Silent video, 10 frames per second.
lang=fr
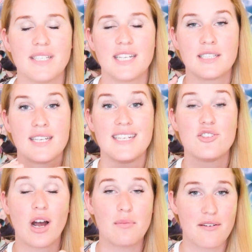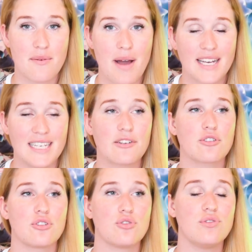mais cette, cette histoire elle m'avait marqué dans
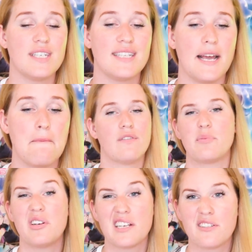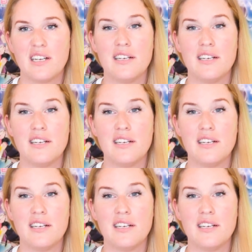le sens où c'était. On va prendre